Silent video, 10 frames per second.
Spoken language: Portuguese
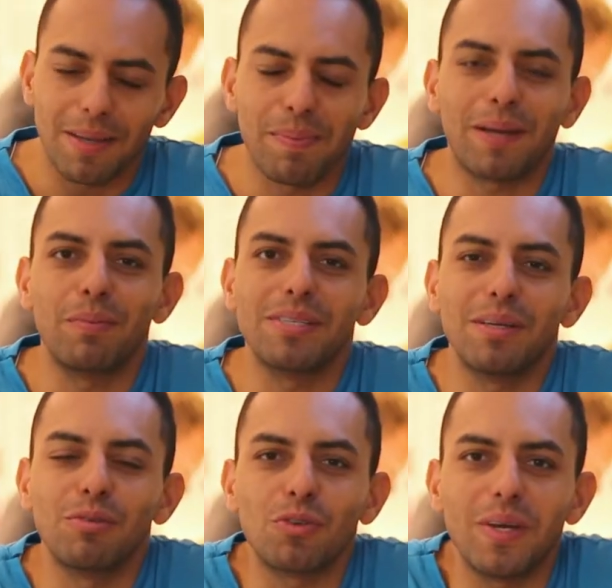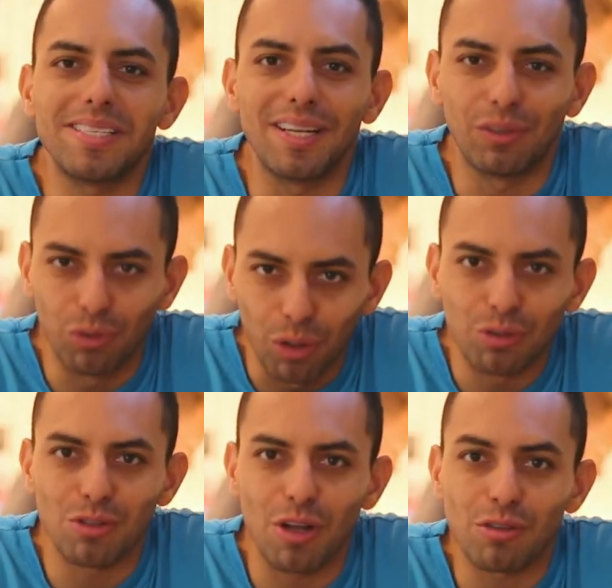e para que possamos conhecer
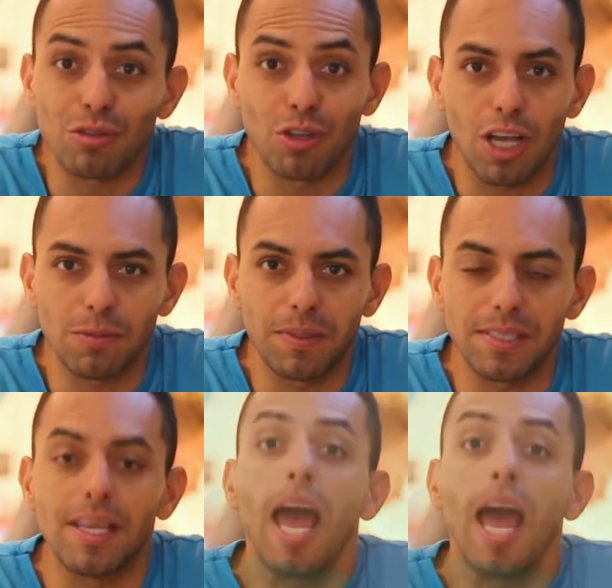todos os nossos hóspedes,